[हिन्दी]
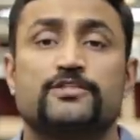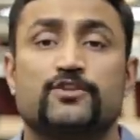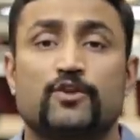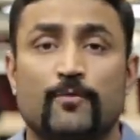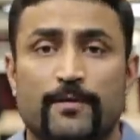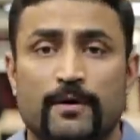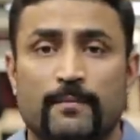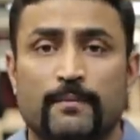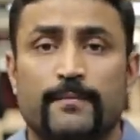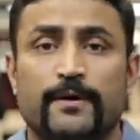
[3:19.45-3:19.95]
इसके
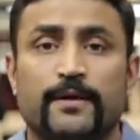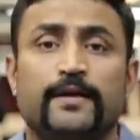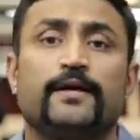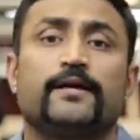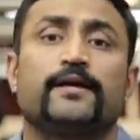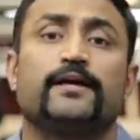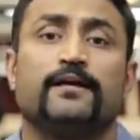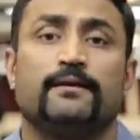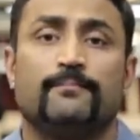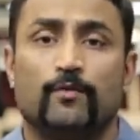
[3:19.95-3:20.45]
ऊपर भी मैंने
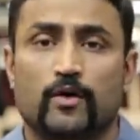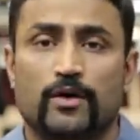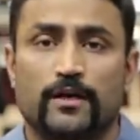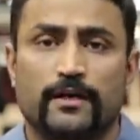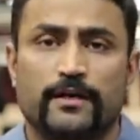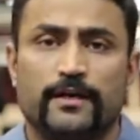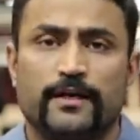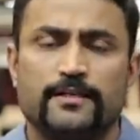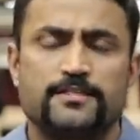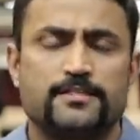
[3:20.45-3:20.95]
एक ई बुक
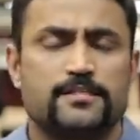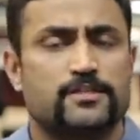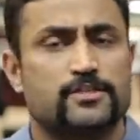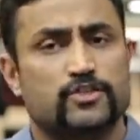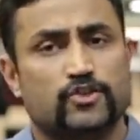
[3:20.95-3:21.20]
लिखी है